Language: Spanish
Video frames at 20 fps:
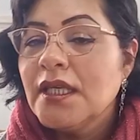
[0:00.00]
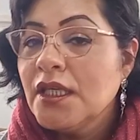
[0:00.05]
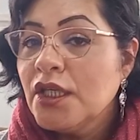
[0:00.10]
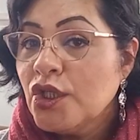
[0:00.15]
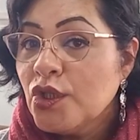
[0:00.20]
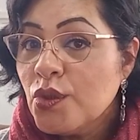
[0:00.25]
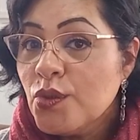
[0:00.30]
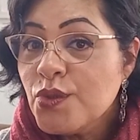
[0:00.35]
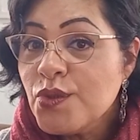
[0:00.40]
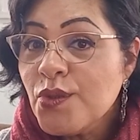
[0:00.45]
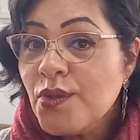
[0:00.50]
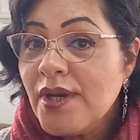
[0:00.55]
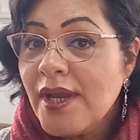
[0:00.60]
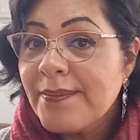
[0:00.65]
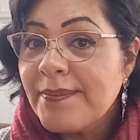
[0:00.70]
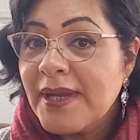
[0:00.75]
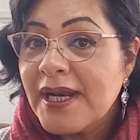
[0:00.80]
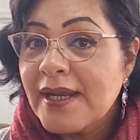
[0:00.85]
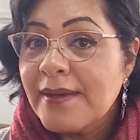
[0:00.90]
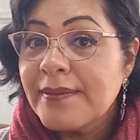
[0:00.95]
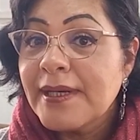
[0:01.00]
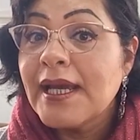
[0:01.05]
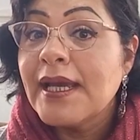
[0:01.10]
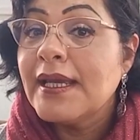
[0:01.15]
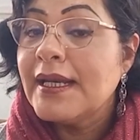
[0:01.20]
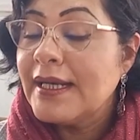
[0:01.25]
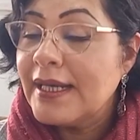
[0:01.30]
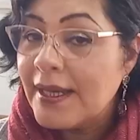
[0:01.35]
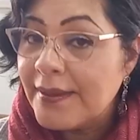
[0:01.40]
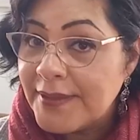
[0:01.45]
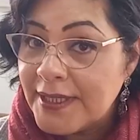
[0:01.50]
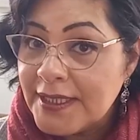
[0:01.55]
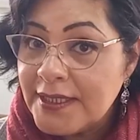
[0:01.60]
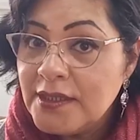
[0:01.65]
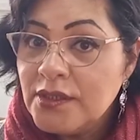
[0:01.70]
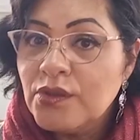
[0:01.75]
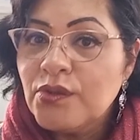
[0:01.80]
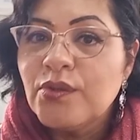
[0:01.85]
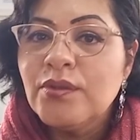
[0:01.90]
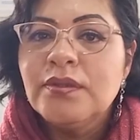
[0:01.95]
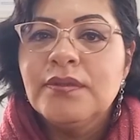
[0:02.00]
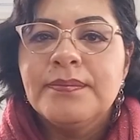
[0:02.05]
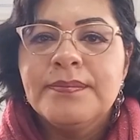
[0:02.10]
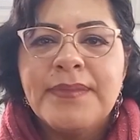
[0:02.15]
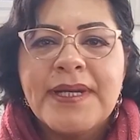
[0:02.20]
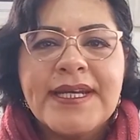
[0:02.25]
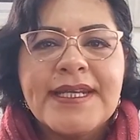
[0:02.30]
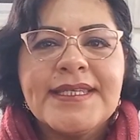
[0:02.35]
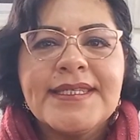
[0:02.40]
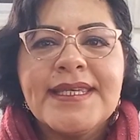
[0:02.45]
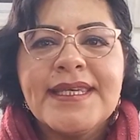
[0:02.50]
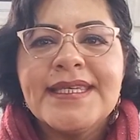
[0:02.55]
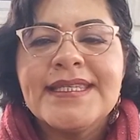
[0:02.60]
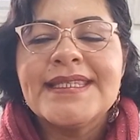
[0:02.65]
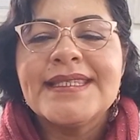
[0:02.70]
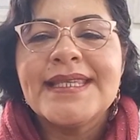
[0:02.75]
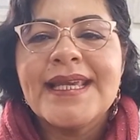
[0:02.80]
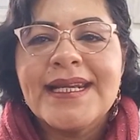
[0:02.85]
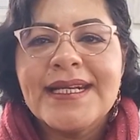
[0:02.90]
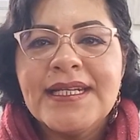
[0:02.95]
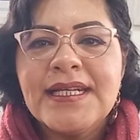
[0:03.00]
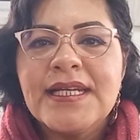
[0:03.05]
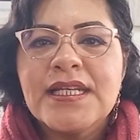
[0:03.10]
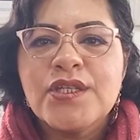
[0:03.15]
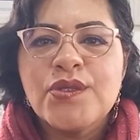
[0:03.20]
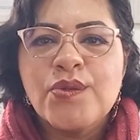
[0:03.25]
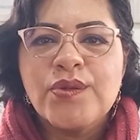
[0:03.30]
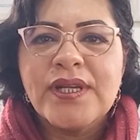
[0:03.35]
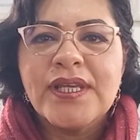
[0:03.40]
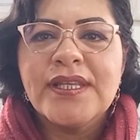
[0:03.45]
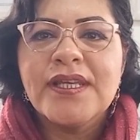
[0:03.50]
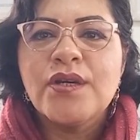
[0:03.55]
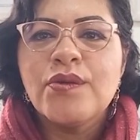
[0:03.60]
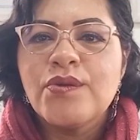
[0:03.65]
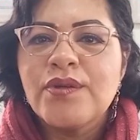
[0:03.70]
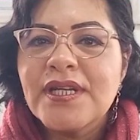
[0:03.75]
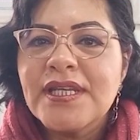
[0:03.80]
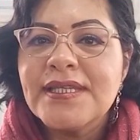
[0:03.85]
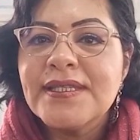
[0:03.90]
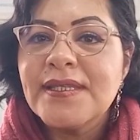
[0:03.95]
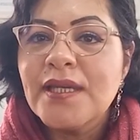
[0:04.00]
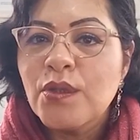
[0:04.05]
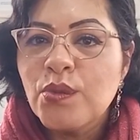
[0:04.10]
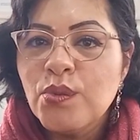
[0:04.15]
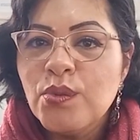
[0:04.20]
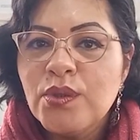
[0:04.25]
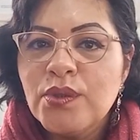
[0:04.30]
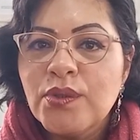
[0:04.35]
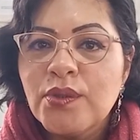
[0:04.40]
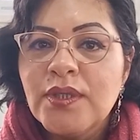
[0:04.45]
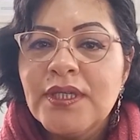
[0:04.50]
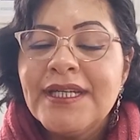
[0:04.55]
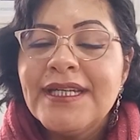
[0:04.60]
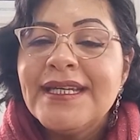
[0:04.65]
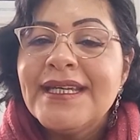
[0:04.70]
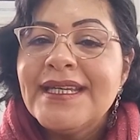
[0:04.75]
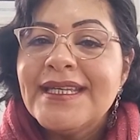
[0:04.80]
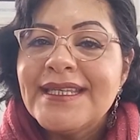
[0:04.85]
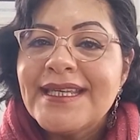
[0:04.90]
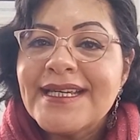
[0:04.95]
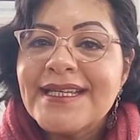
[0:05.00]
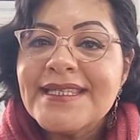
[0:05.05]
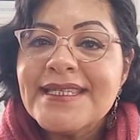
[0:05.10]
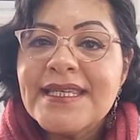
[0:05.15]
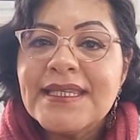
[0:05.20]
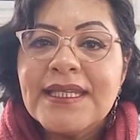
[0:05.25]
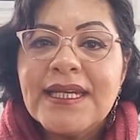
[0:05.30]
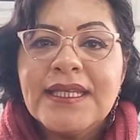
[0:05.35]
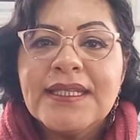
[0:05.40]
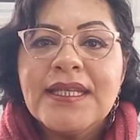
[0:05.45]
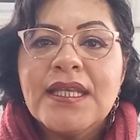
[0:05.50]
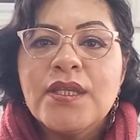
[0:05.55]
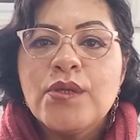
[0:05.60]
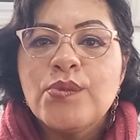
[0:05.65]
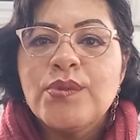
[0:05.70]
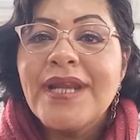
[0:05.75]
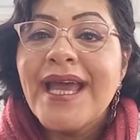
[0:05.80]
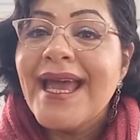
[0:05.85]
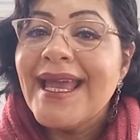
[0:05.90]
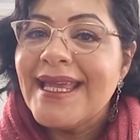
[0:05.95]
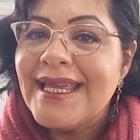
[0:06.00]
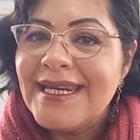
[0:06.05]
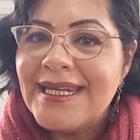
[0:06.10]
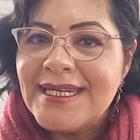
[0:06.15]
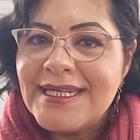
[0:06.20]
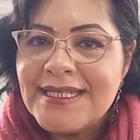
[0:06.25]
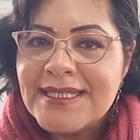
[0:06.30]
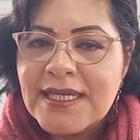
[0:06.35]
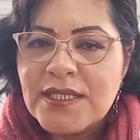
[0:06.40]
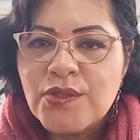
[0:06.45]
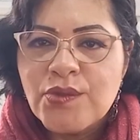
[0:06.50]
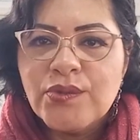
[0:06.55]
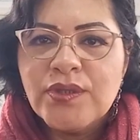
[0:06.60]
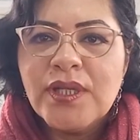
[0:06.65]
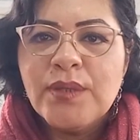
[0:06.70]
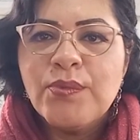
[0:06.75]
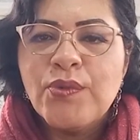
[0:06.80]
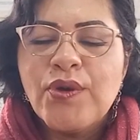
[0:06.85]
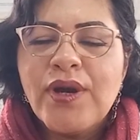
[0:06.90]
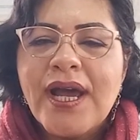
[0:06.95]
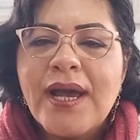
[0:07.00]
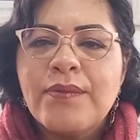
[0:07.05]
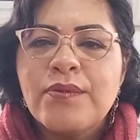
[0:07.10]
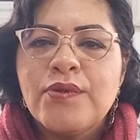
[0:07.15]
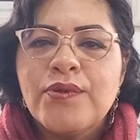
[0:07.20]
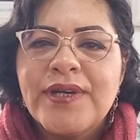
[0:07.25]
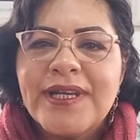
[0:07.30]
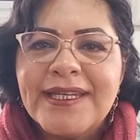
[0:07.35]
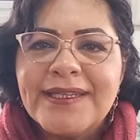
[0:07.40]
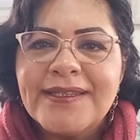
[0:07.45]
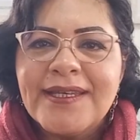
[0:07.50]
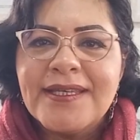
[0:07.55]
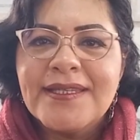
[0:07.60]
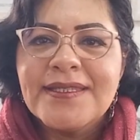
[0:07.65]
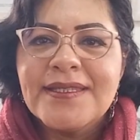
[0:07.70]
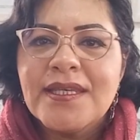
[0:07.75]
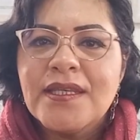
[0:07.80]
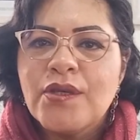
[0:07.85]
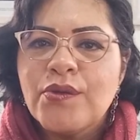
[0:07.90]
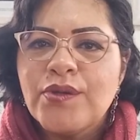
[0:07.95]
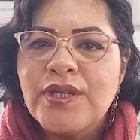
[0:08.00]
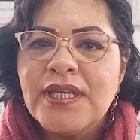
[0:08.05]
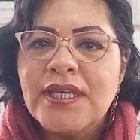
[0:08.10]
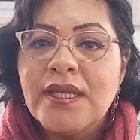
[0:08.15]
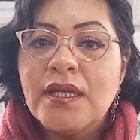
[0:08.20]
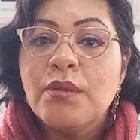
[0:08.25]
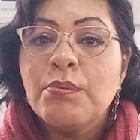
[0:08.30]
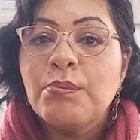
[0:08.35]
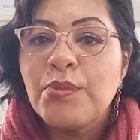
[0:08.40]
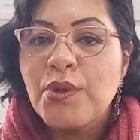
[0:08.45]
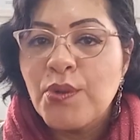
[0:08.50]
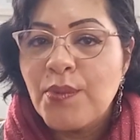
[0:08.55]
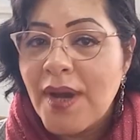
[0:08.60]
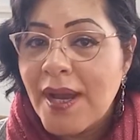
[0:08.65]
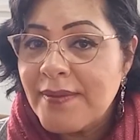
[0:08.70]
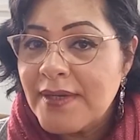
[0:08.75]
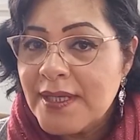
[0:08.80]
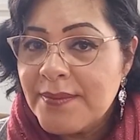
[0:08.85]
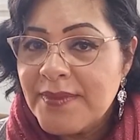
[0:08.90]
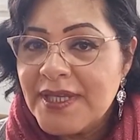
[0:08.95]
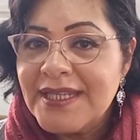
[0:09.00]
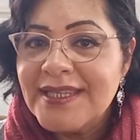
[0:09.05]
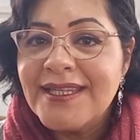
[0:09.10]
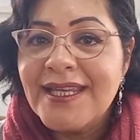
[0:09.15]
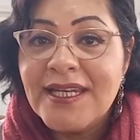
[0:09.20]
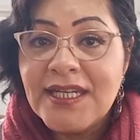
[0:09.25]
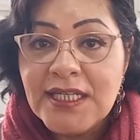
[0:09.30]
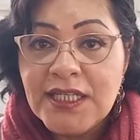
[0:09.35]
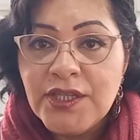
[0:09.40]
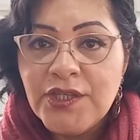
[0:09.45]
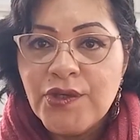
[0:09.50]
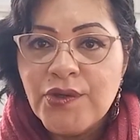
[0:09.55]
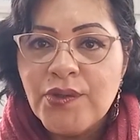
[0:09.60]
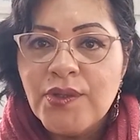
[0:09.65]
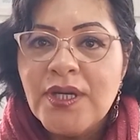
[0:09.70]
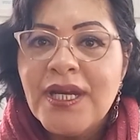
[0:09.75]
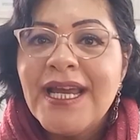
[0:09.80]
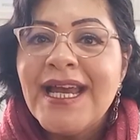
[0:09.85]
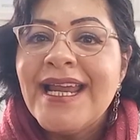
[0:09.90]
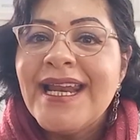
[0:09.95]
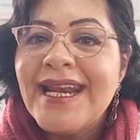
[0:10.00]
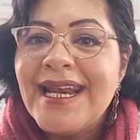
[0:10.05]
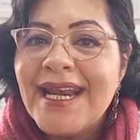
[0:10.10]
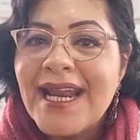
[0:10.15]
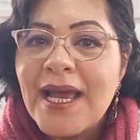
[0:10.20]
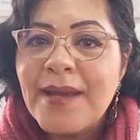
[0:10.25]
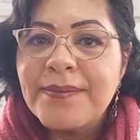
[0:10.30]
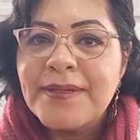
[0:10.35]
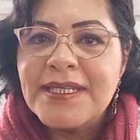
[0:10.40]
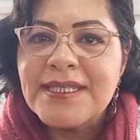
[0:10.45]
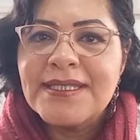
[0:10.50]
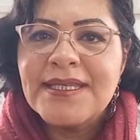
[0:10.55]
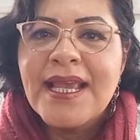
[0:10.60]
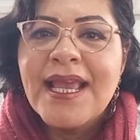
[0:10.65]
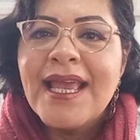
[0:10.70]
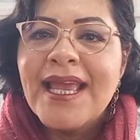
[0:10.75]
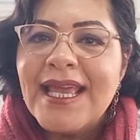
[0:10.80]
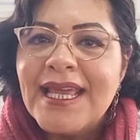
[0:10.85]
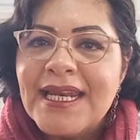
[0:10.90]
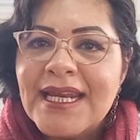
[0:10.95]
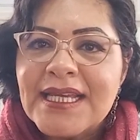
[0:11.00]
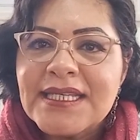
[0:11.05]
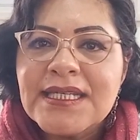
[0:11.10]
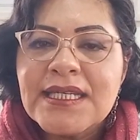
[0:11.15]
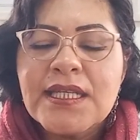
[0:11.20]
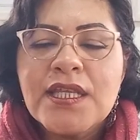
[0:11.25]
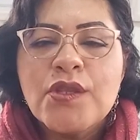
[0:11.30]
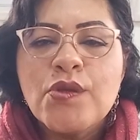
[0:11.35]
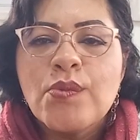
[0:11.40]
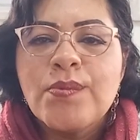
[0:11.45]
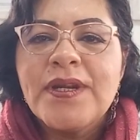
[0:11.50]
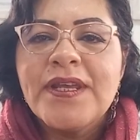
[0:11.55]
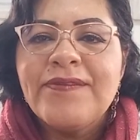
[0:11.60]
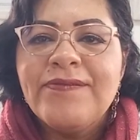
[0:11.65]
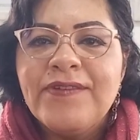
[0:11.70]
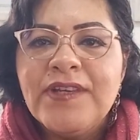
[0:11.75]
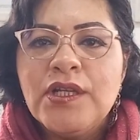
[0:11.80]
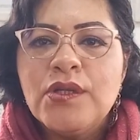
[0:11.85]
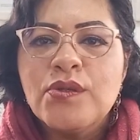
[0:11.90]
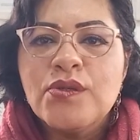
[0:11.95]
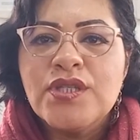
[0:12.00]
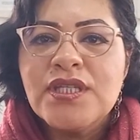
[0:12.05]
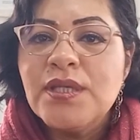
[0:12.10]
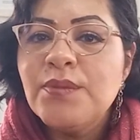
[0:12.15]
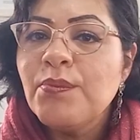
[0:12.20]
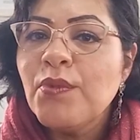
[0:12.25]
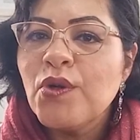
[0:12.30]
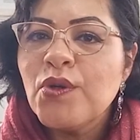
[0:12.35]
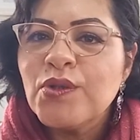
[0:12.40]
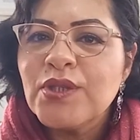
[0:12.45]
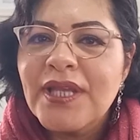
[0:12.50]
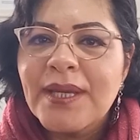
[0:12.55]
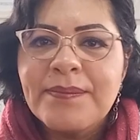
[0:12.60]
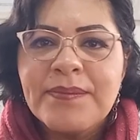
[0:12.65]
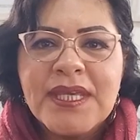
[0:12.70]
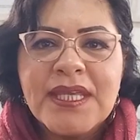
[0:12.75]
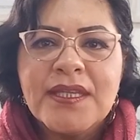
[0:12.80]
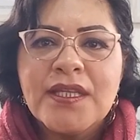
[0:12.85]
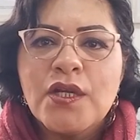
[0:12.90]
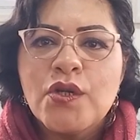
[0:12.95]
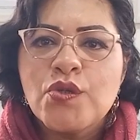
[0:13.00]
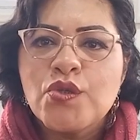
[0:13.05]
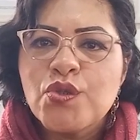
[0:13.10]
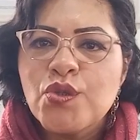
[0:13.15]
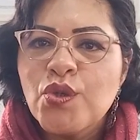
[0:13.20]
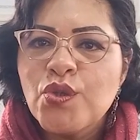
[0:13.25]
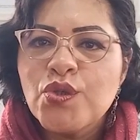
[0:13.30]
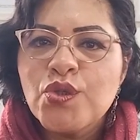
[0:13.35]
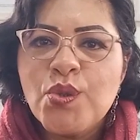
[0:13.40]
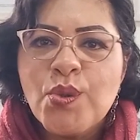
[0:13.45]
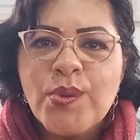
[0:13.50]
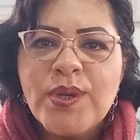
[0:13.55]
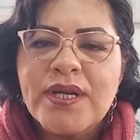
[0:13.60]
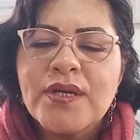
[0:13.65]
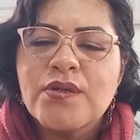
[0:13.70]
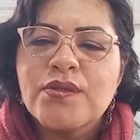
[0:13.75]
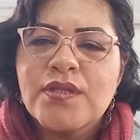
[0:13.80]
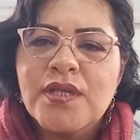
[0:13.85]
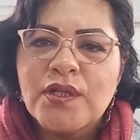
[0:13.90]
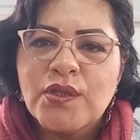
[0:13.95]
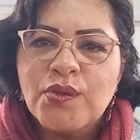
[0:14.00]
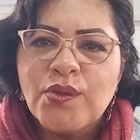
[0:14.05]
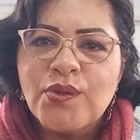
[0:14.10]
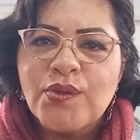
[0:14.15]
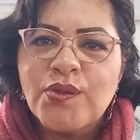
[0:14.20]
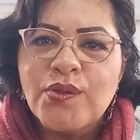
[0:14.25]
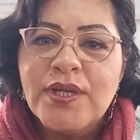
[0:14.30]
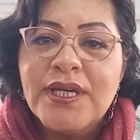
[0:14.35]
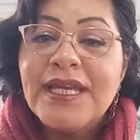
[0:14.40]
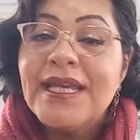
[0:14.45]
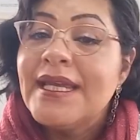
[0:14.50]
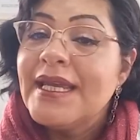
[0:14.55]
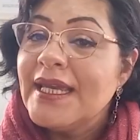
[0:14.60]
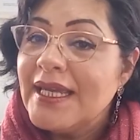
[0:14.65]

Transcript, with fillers: Incluso la palabra laberinto parece estar relacionada con este culto, ya que se trata de una helenización del vocablo cretense de origen probablemente lidio, labris, el hacha de doble filo, símbolo también de los dos cuernos del toro.